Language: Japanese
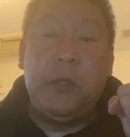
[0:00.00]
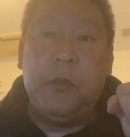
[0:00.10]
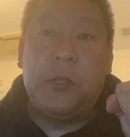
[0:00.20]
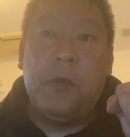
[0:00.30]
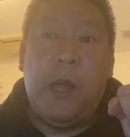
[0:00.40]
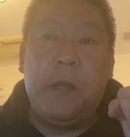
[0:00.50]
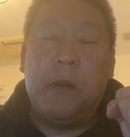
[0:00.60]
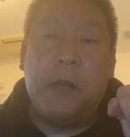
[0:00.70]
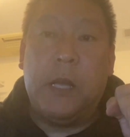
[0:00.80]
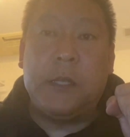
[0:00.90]
の人は、いわ
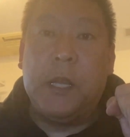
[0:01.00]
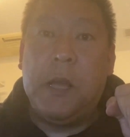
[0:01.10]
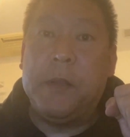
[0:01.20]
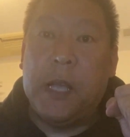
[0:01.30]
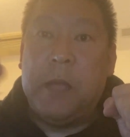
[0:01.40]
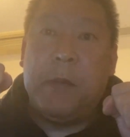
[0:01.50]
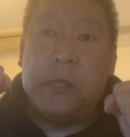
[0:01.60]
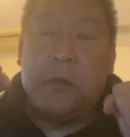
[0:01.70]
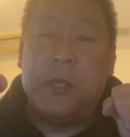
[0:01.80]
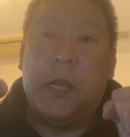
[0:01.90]
ゆる貸した側は裁判
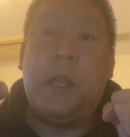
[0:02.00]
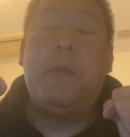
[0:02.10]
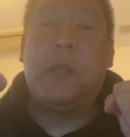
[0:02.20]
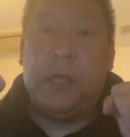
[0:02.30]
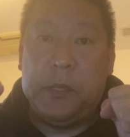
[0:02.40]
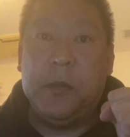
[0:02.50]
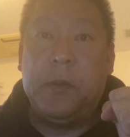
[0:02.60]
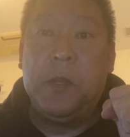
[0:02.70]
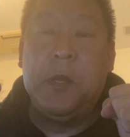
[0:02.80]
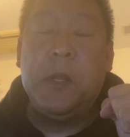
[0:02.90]
するしかないわけですよ。
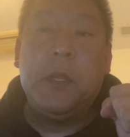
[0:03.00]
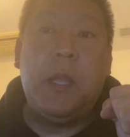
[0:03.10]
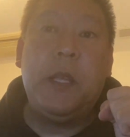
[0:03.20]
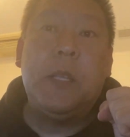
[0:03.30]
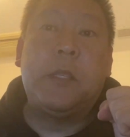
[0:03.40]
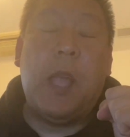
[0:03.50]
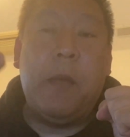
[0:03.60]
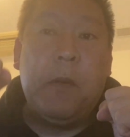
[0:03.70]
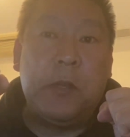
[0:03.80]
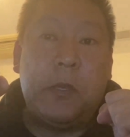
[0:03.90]
で、裁
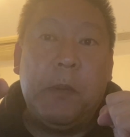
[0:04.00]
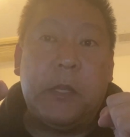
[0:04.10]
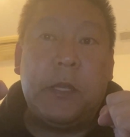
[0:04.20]
判をしまし